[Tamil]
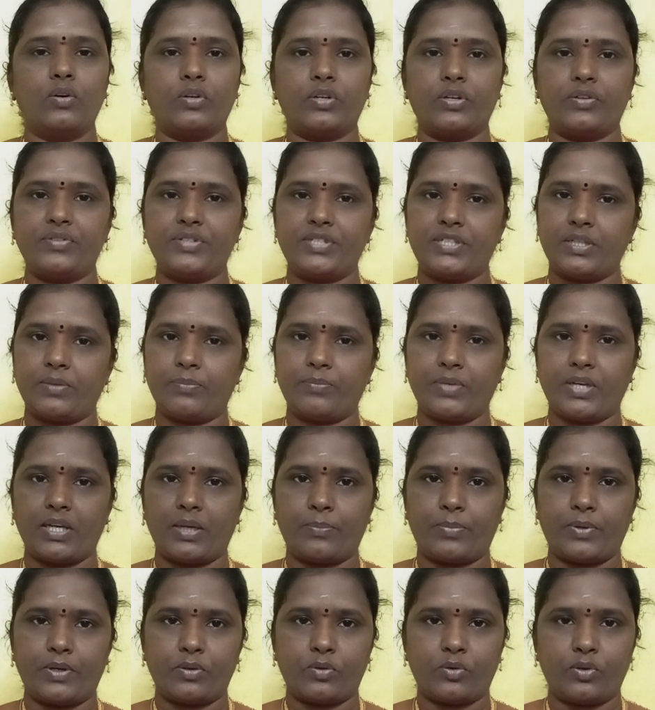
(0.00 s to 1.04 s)
ஒரு விஷயம்
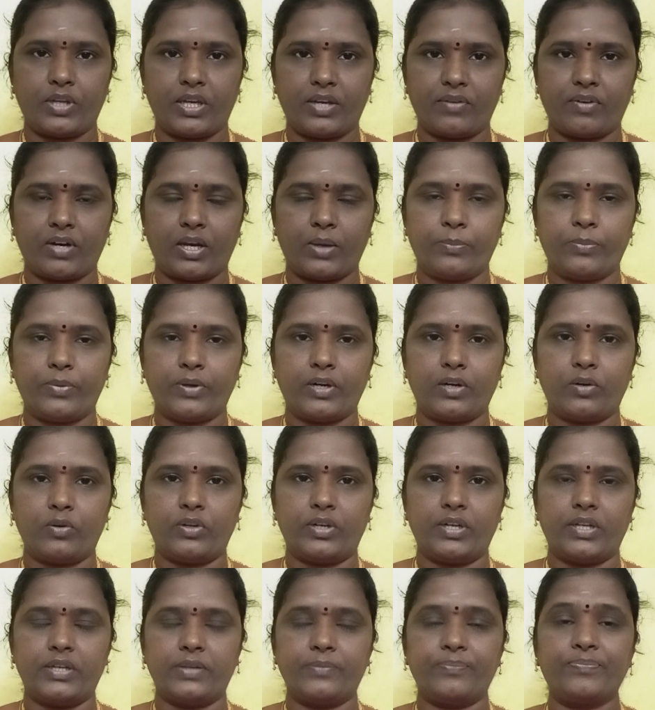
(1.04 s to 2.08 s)
ஏற்படக்கூடிய வாய்ப்புகள்
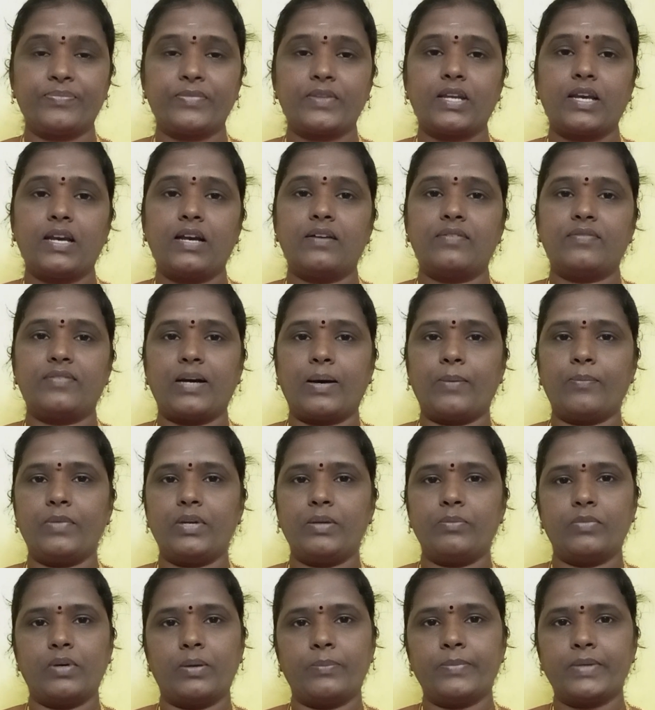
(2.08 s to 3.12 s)
உண்டு
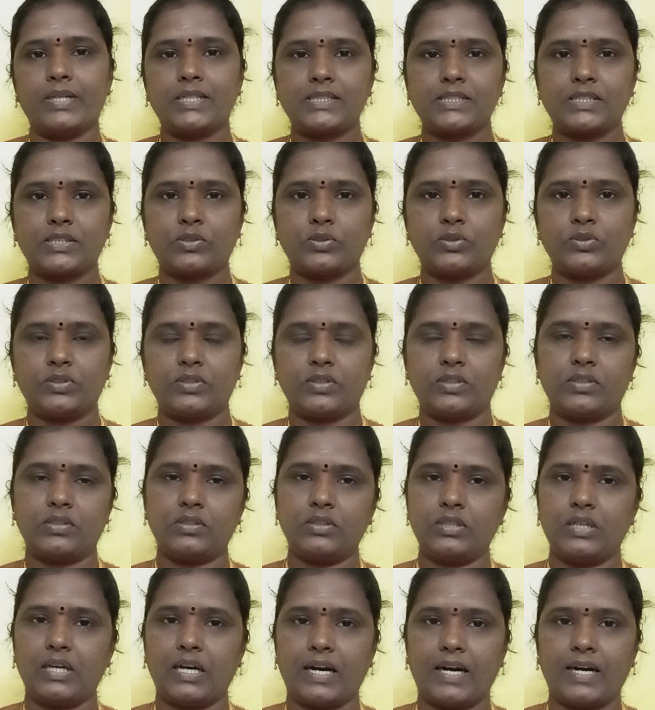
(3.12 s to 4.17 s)
ஃபேமிலி மெம்பர்ஸை கொஞ்சம்
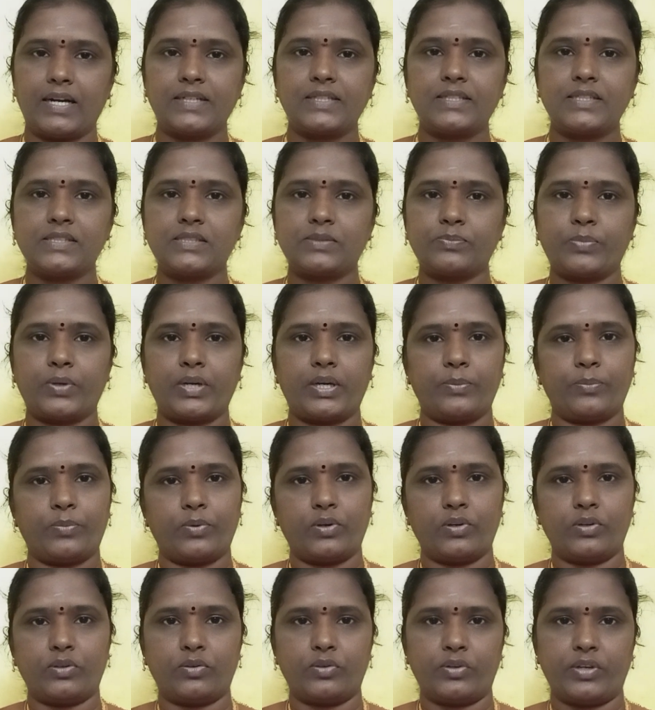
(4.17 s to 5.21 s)
வந்து அட்ஜஸ்ட் பண்ணி
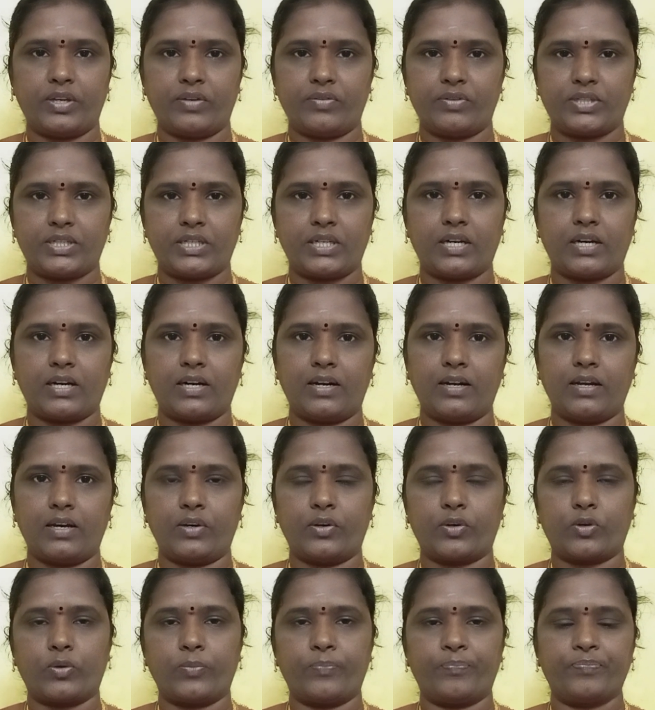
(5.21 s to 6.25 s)
போகக்கூடிய விஷயங்கள்லாம்
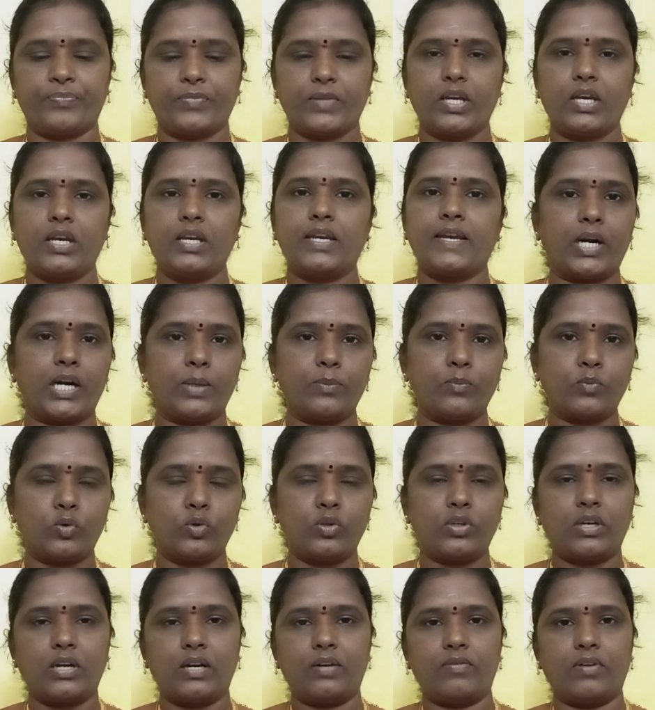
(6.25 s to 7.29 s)
இருக்கும் பணம்
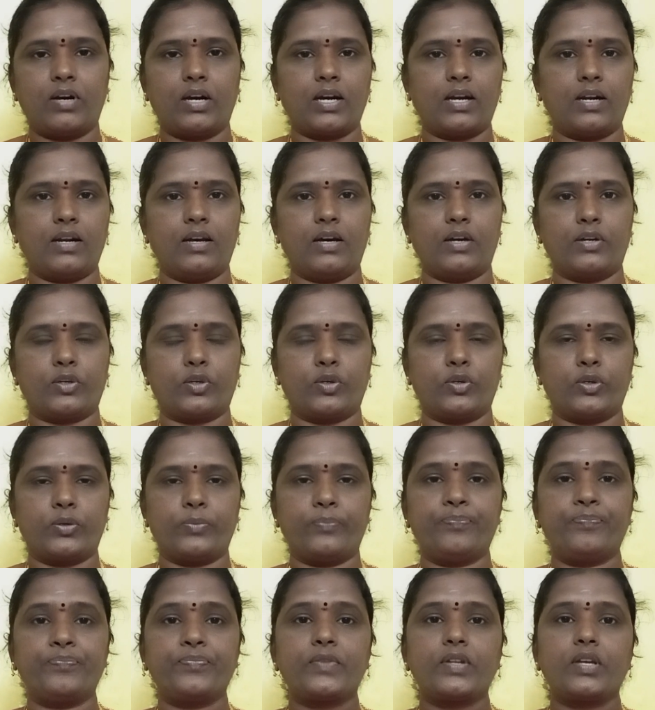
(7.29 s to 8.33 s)
கொடுக்கல் வாங்கலாக
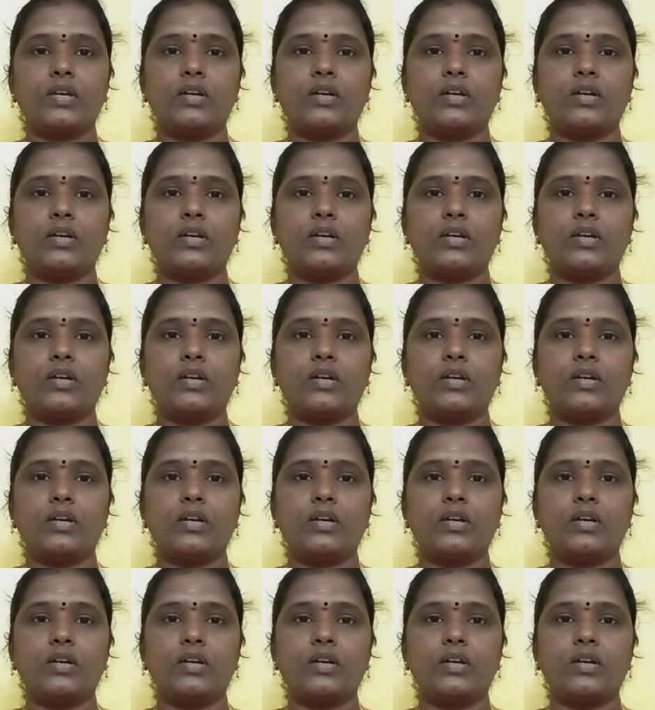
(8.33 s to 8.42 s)
இருக்கட்டும்